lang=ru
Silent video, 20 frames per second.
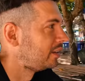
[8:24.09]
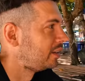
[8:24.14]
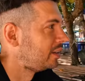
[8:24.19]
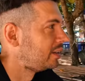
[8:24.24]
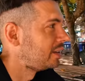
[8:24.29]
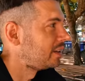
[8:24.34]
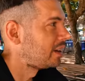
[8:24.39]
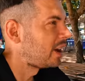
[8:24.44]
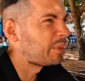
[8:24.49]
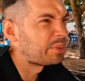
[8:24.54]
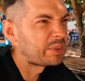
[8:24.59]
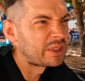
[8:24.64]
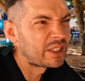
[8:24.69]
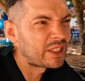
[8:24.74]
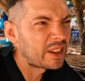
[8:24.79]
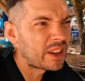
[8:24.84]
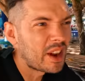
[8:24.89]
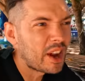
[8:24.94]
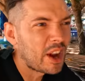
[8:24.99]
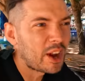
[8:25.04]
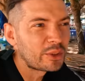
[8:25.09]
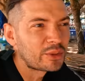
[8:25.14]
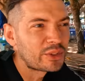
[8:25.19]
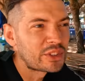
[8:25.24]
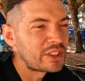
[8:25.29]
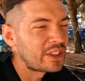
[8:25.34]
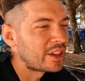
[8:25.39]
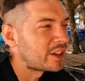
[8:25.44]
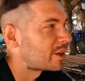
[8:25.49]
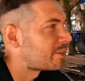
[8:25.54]
Да обсирают
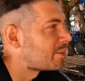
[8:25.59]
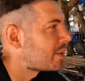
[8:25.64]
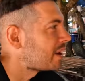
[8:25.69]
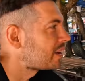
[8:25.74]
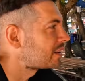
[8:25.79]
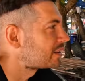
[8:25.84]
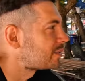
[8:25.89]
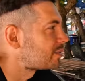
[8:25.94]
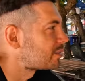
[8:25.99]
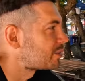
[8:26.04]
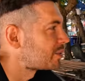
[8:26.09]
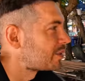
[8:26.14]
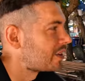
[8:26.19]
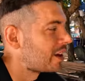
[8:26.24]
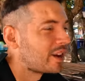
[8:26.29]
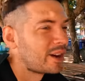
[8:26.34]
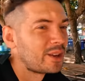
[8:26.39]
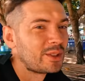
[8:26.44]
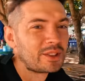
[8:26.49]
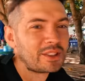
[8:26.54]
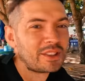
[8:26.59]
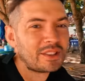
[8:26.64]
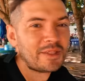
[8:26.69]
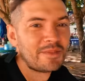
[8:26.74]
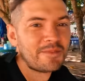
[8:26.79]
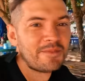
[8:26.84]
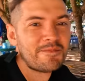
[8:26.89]
всех, матом ругаются.